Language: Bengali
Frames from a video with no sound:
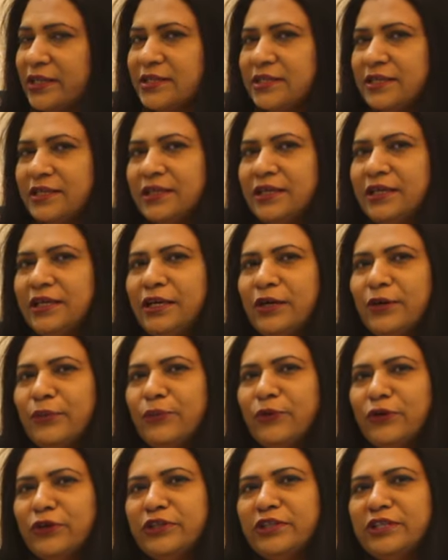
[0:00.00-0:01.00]
আছে
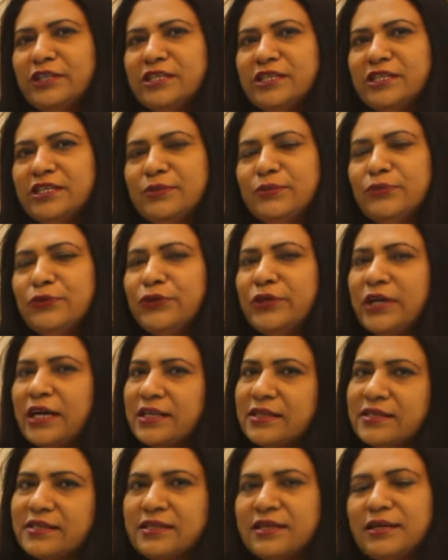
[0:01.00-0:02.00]
পঁয়ত্রিশটি বই
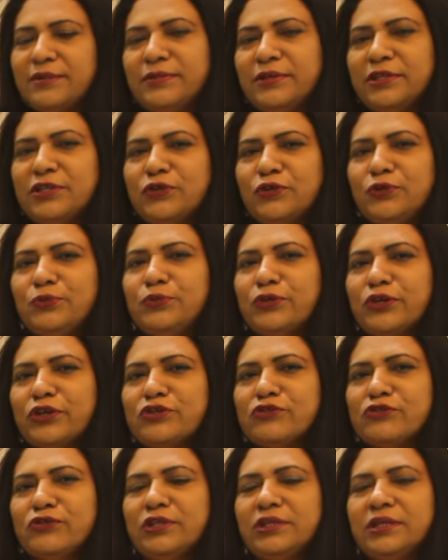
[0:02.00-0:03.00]
আছে আমার জুই
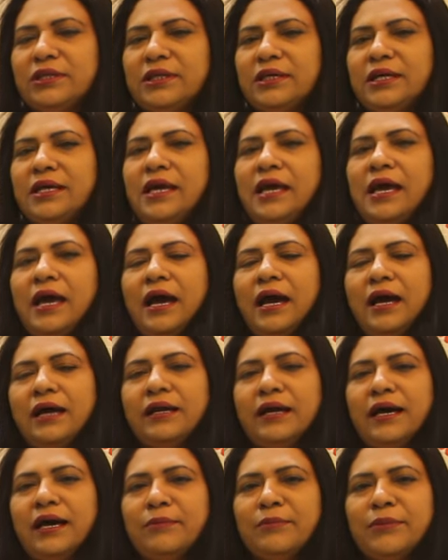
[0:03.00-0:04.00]
প্রকাশনীতে আর
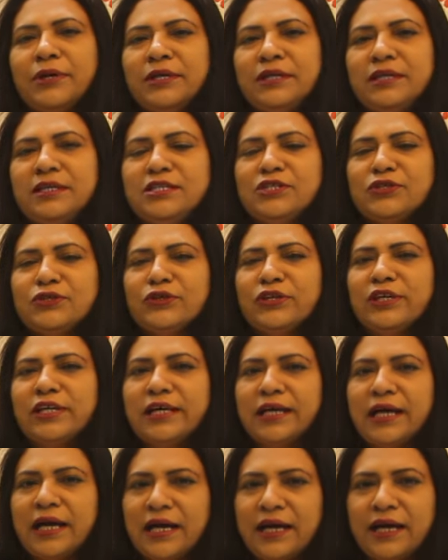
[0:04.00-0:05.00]
আমার নিজেরও
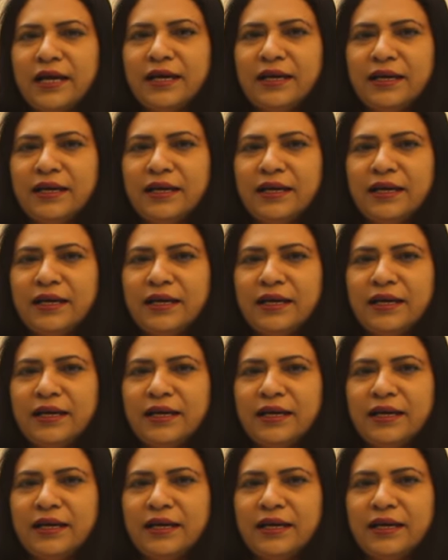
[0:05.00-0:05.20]
লেখা